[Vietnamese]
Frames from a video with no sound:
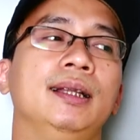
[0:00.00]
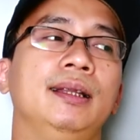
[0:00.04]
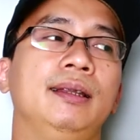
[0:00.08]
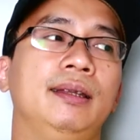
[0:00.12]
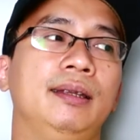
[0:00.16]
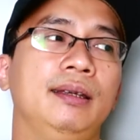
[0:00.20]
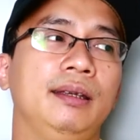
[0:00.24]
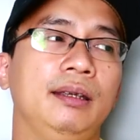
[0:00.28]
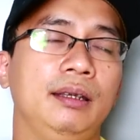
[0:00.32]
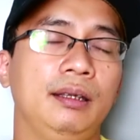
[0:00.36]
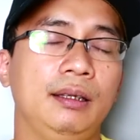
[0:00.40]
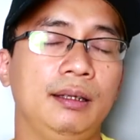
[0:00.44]

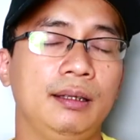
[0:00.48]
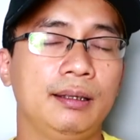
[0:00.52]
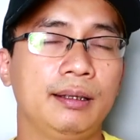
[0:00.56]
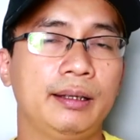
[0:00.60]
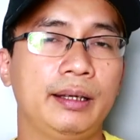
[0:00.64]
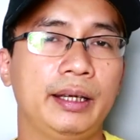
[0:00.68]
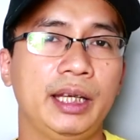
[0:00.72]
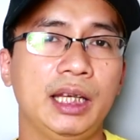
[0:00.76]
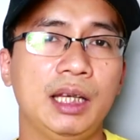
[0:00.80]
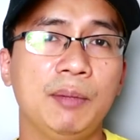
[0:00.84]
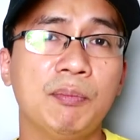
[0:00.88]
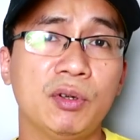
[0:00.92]
thì
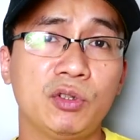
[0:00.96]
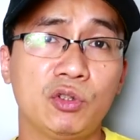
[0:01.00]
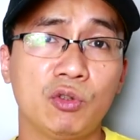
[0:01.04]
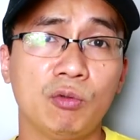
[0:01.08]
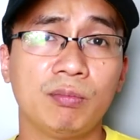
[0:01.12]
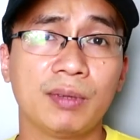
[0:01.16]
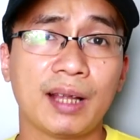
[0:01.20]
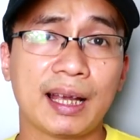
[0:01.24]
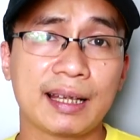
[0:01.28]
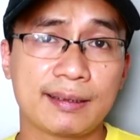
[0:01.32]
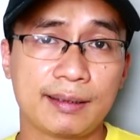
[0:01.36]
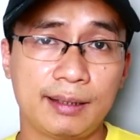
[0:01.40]
khi mà chúng
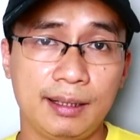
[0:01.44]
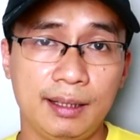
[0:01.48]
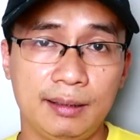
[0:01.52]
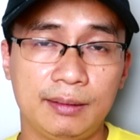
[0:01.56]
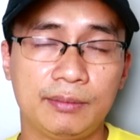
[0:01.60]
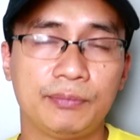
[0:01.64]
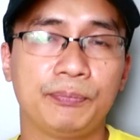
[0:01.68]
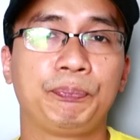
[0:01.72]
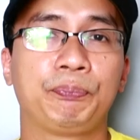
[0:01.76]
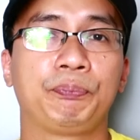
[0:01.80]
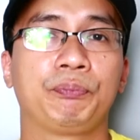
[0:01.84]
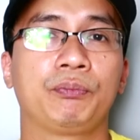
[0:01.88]
ta xịt
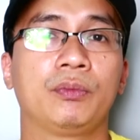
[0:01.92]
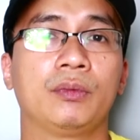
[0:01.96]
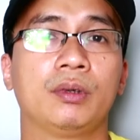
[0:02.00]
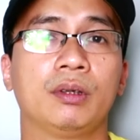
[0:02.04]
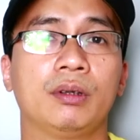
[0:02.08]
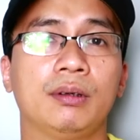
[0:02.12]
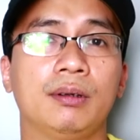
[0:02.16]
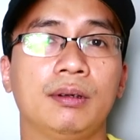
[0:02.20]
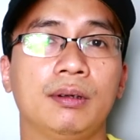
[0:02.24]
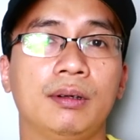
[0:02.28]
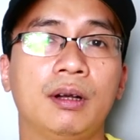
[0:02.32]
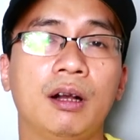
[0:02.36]

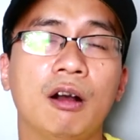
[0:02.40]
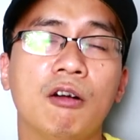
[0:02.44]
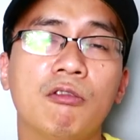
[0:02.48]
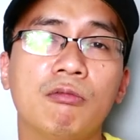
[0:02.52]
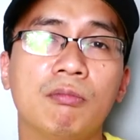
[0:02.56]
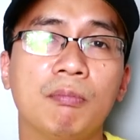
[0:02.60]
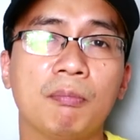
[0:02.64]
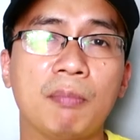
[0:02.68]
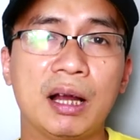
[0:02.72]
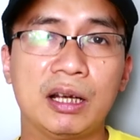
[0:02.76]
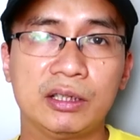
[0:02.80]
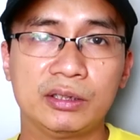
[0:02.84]

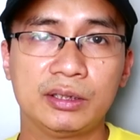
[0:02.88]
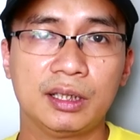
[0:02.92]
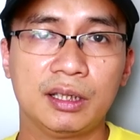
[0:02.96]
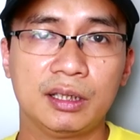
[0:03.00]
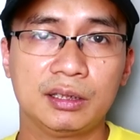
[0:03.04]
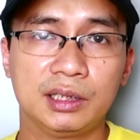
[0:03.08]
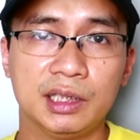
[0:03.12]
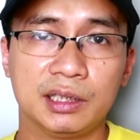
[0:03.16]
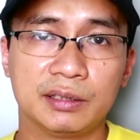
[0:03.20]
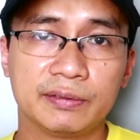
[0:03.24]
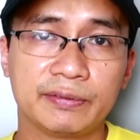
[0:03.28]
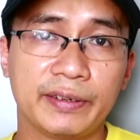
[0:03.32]
không bao giờ
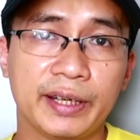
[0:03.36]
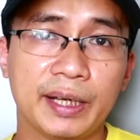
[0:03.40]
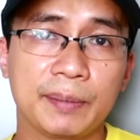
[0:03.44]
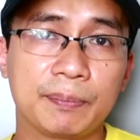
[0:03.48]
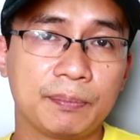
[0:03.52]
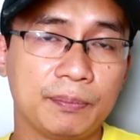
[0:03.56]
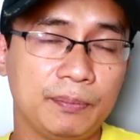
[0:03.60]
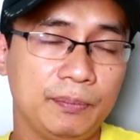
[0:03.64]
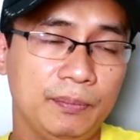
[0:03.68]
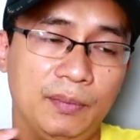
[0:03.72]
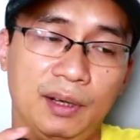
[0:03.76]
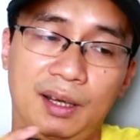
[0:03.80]
được phép
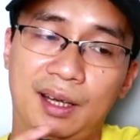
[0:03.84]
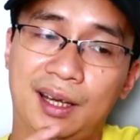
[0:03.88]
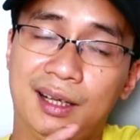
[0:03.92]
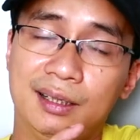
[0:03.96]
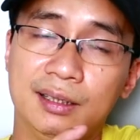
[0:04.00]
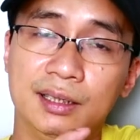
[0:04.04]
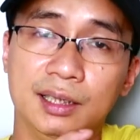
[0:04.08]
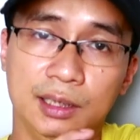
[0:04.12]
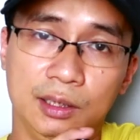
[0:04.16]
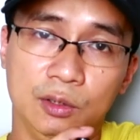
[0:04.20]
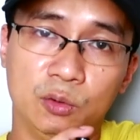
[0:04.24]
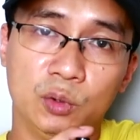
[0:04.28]
là
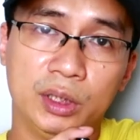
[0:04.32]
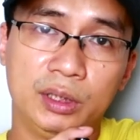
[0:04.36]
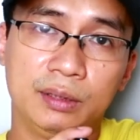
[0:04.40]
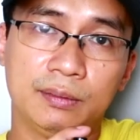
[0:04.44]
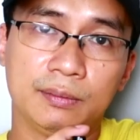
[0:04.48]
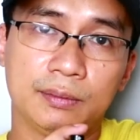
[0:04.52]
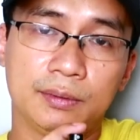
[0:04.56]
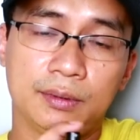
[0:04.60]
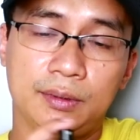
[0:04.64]
ngửi luôn